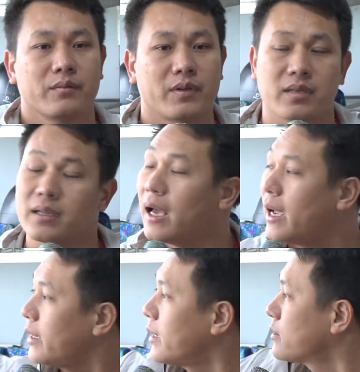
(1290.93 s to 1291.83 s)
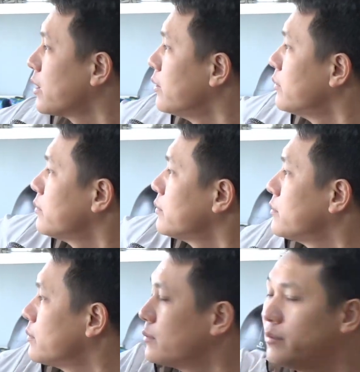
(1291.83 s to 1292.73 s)
và sân 2 là sân
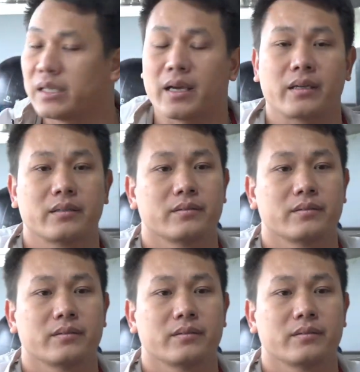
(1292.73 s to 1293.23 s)
bên cạnh